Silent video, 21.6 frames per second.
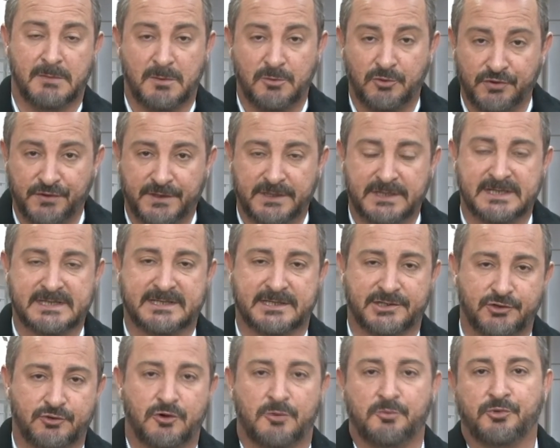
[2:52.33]
é, uma
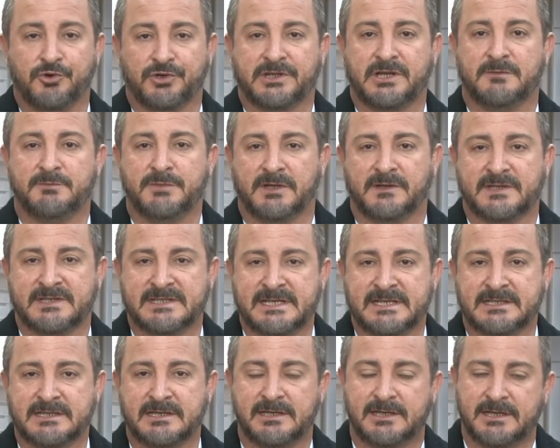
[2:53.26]
mudança de comportamento
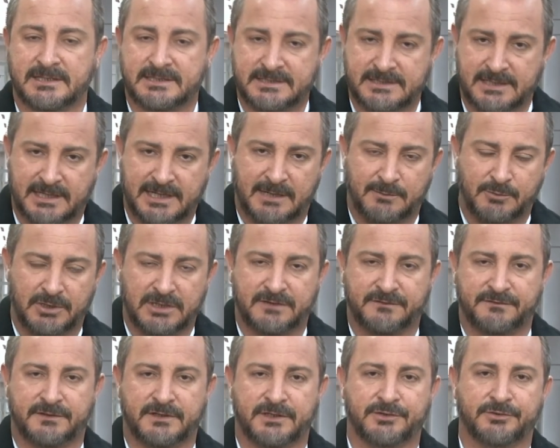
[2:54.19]
dessas crianças e acabam
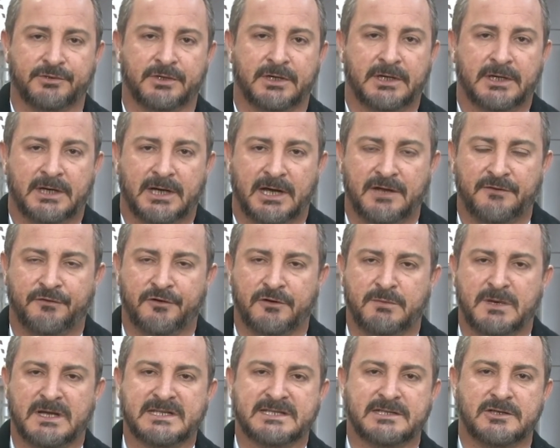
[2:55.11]
levando a
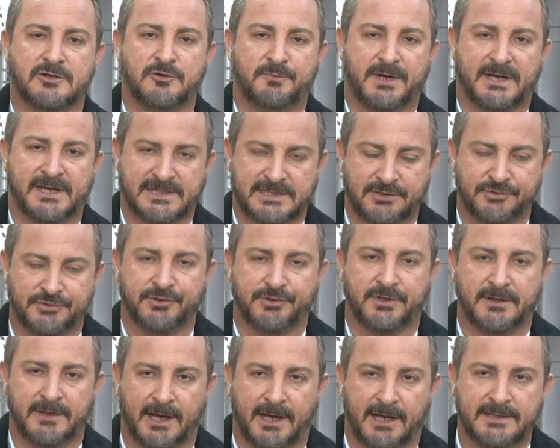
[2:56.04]
informação para as
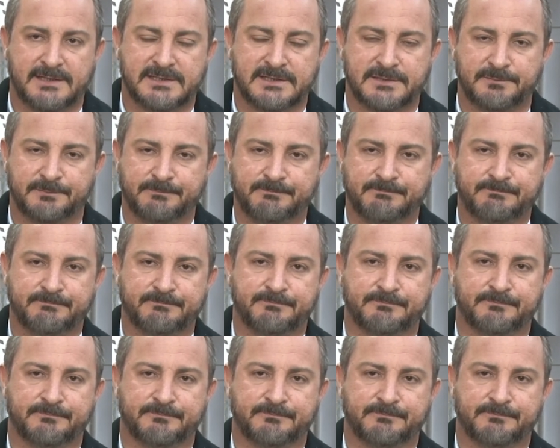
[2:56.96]
autoridades.